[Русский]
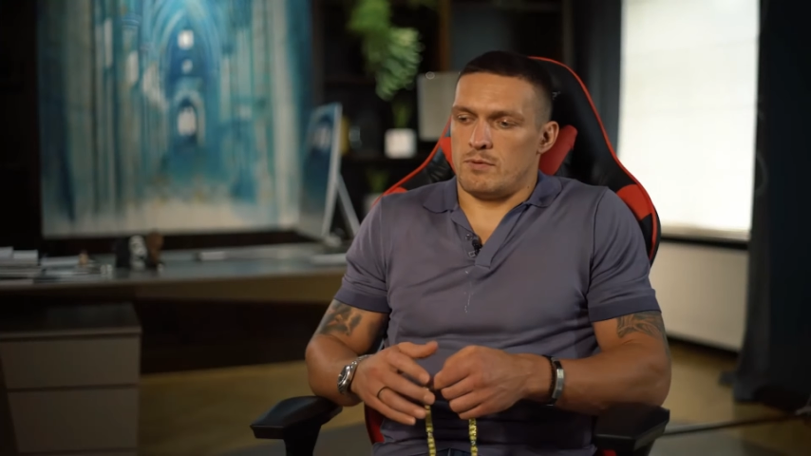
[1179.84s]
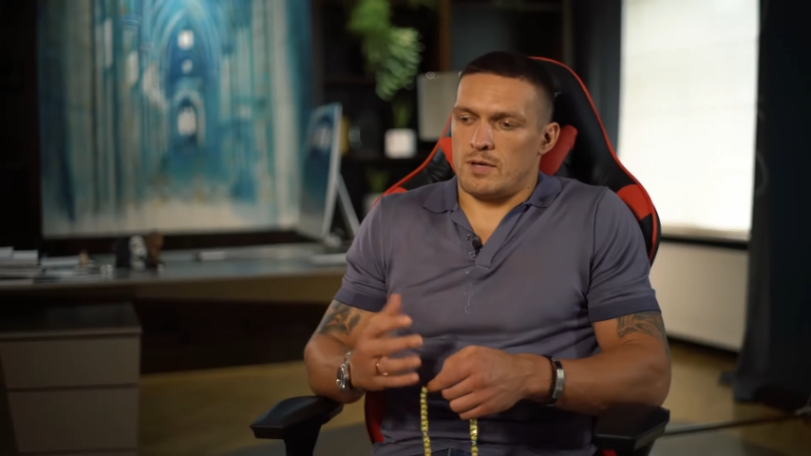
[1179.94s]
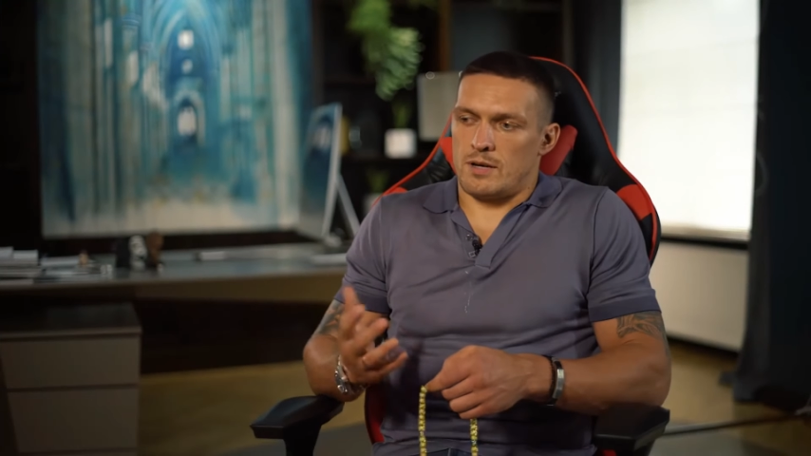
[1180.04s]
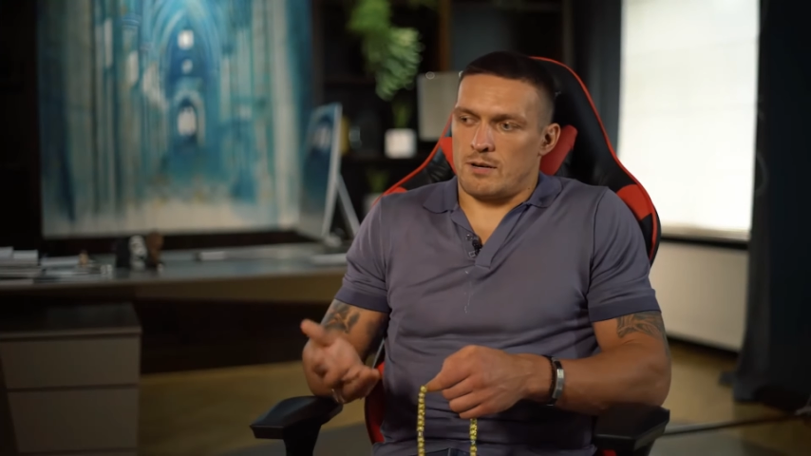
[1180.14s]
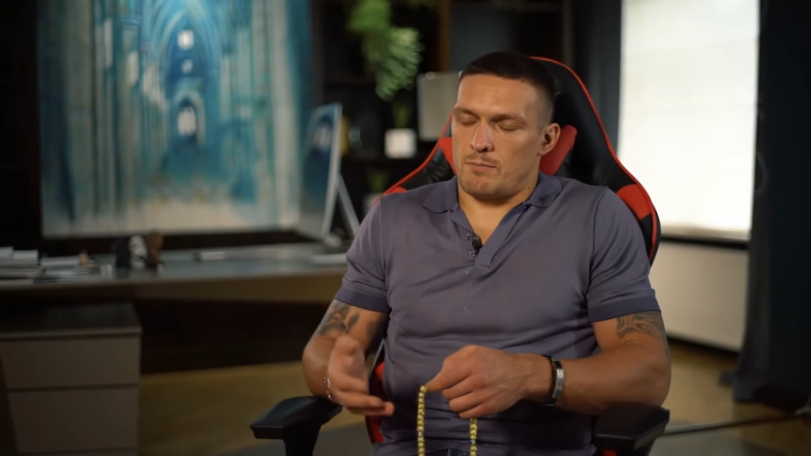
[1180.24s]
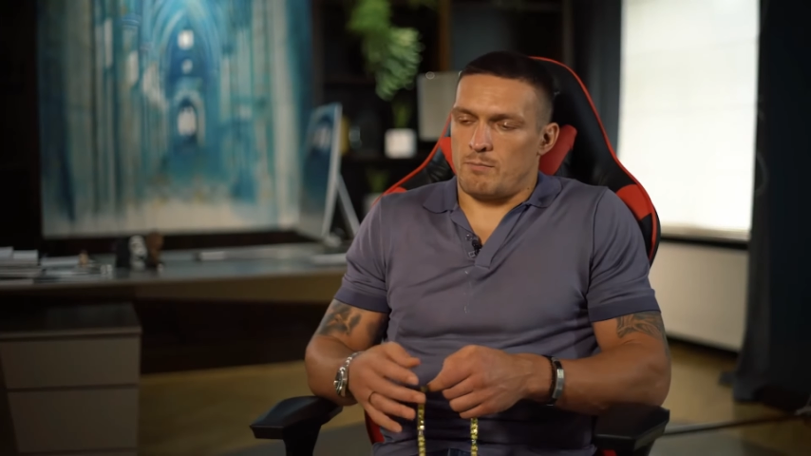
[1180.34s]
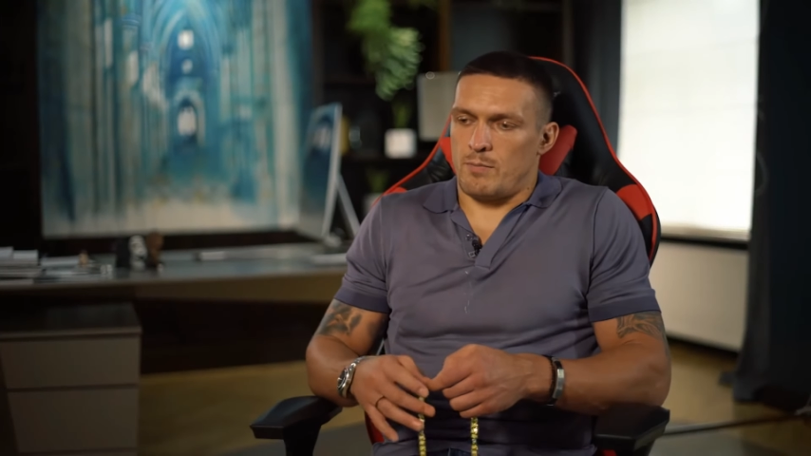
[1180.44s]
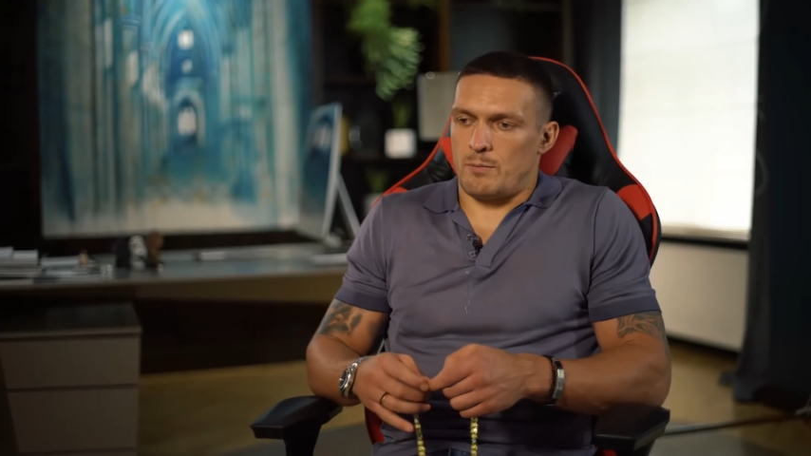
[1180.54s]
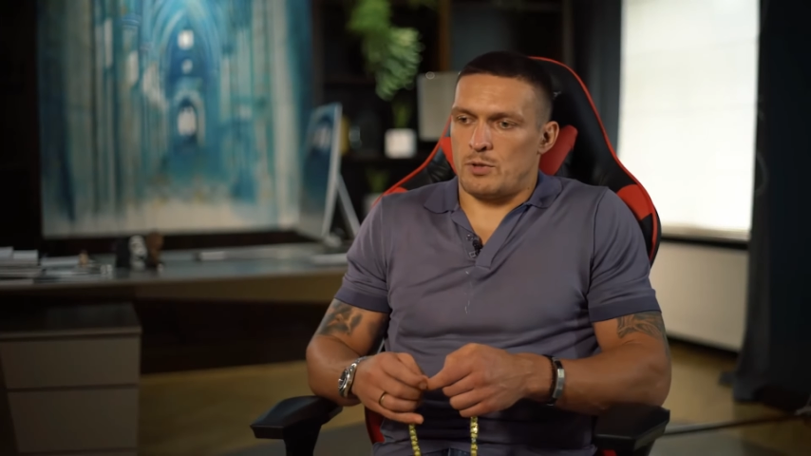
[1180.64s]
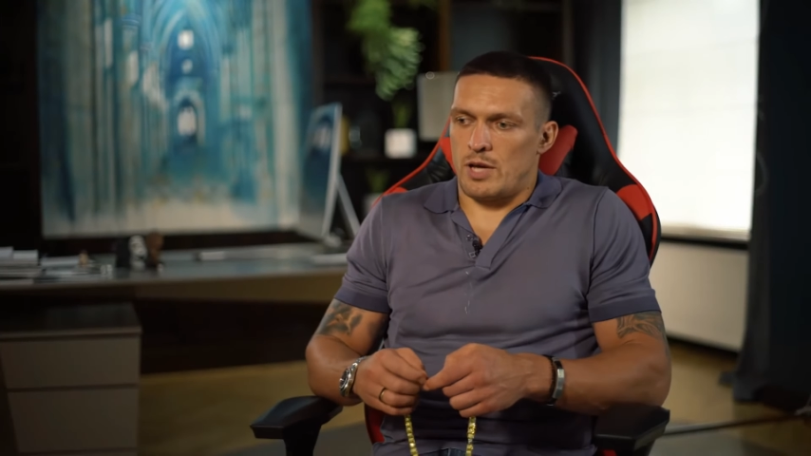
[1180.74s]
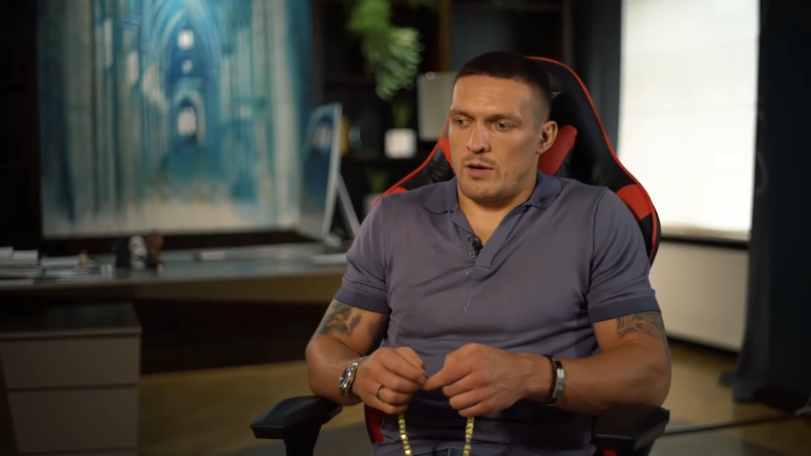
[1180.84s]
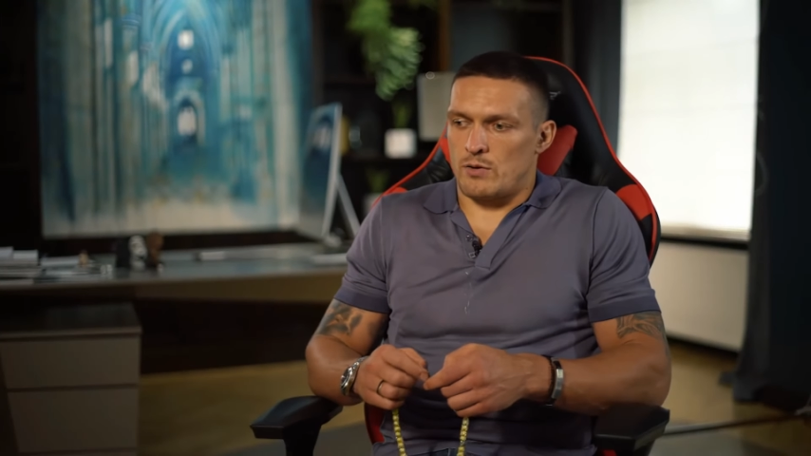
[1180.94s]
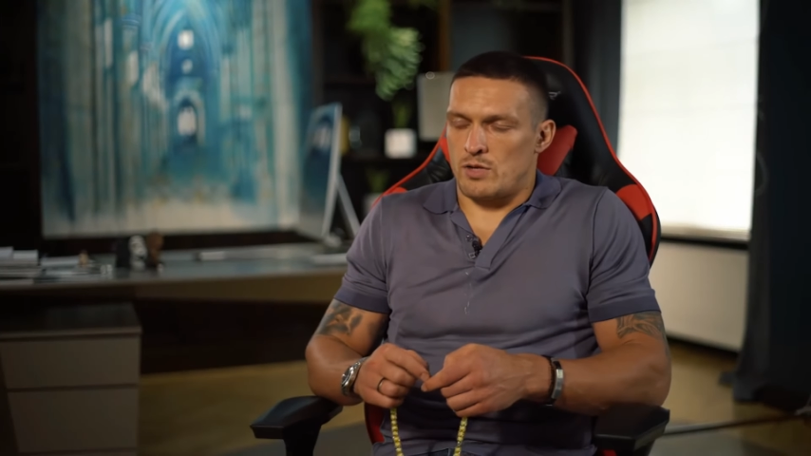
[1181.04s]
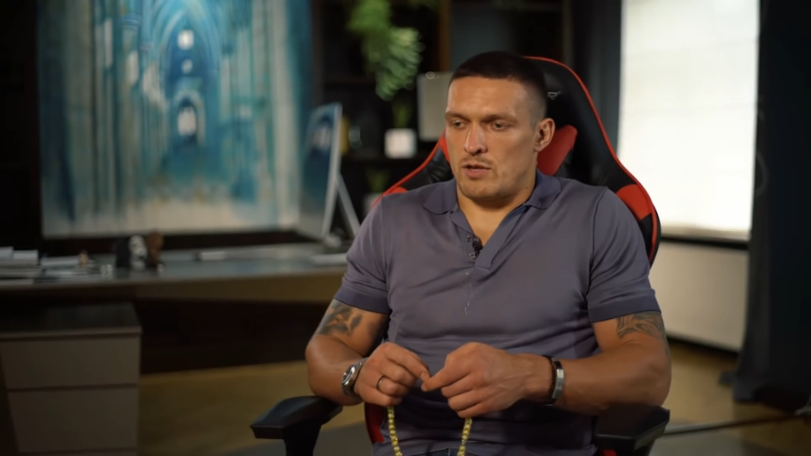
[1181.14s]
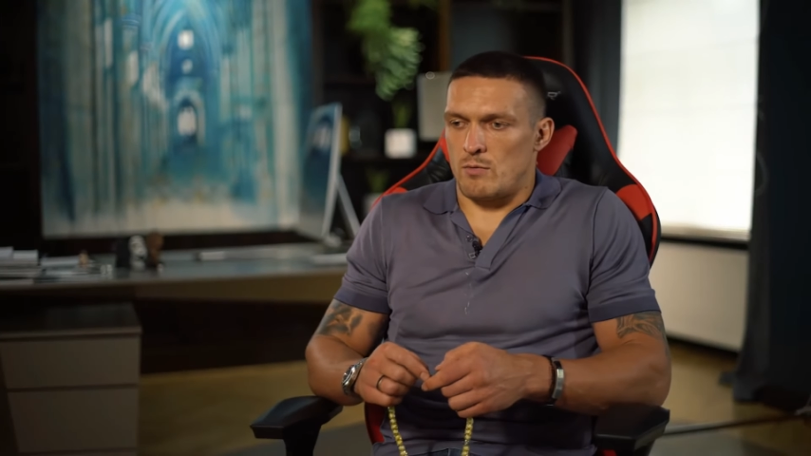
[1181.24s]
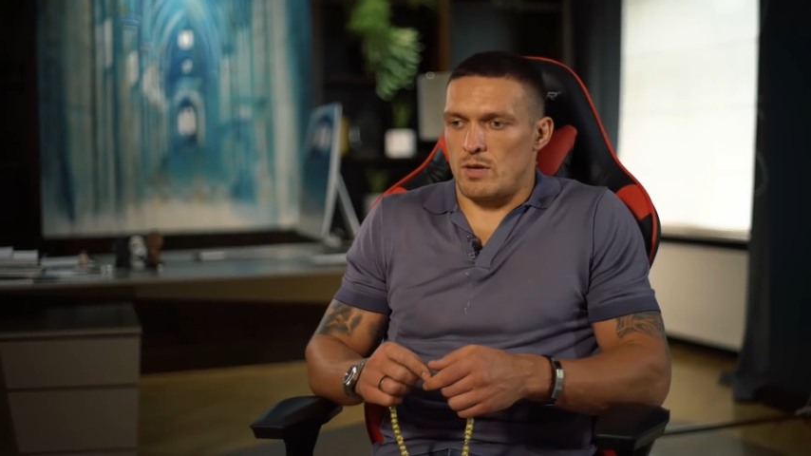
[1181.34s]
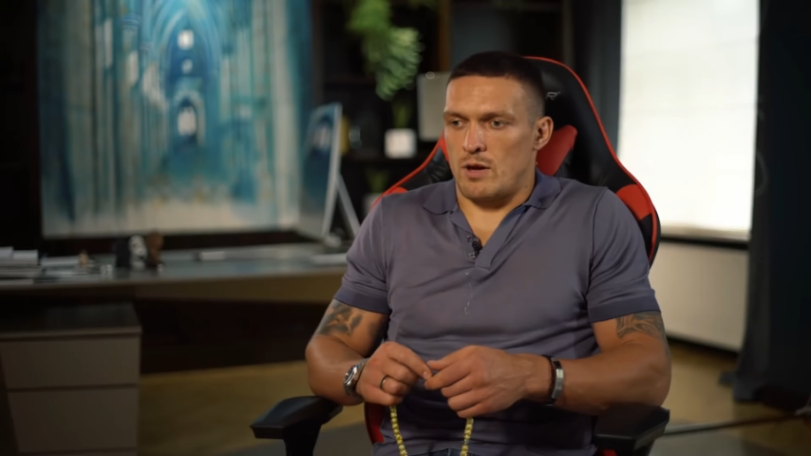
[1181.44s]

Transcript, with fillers: Я общаюсь с ними,